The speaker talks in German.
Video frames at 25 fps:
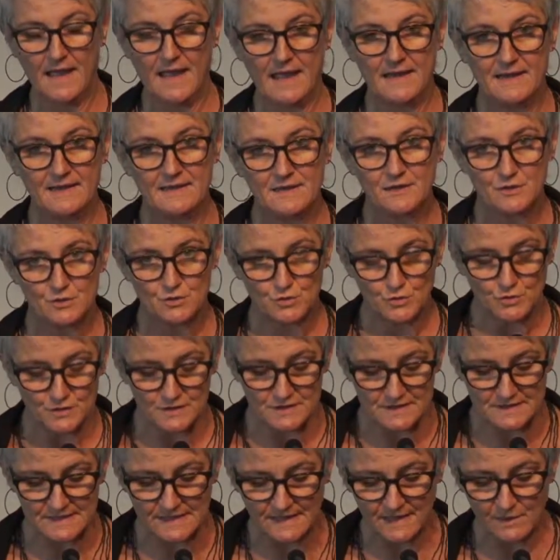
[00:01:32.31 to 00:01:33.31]
einen
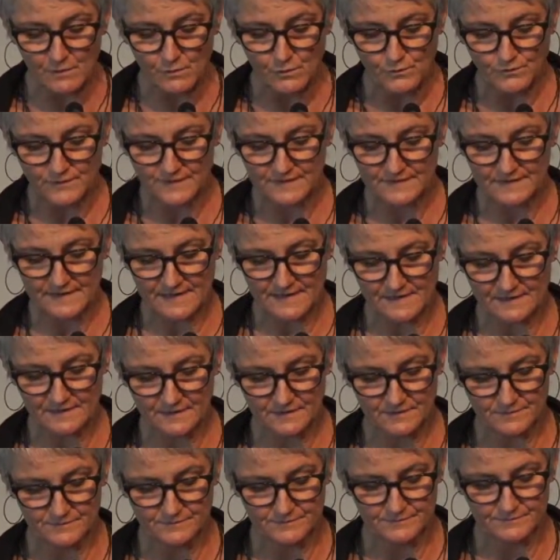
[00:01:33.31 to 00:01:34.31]
geschützten
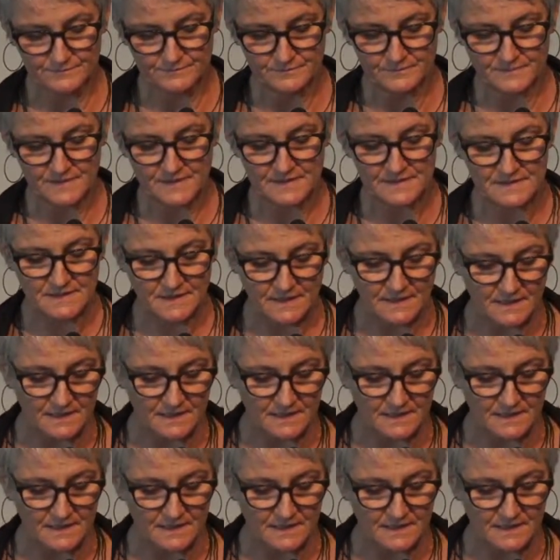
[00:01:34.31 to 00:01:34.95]
EU-Vertrag, den sie